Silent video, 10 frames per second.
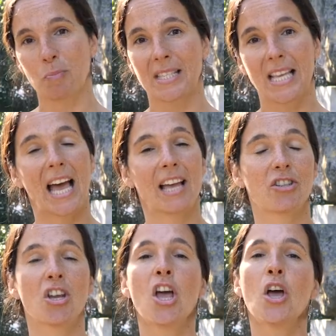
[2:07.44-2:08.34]

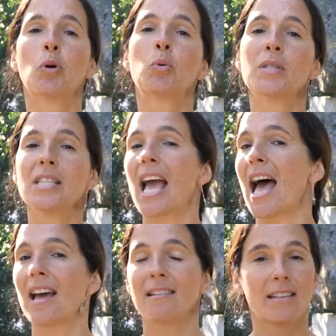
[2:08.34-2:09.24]
especiais,
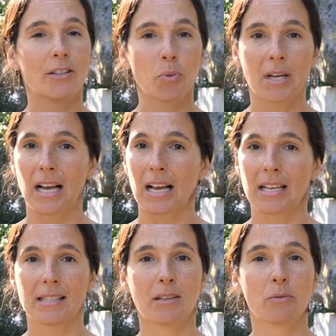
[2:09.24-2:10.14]
cozinhar em tua
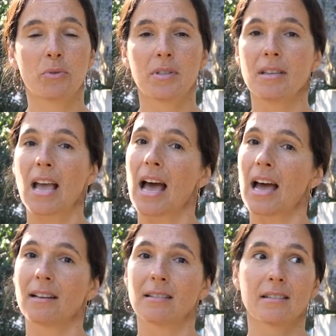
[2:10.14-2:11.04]
casa,
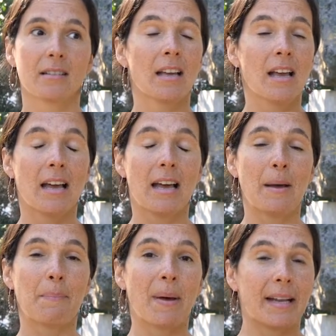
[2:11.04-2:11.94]
cozinhar eh,
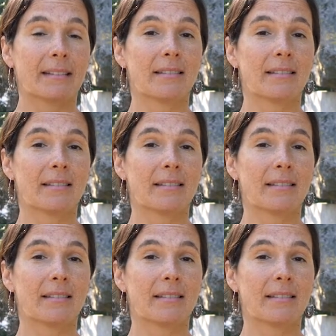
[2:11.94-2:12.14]
eh, para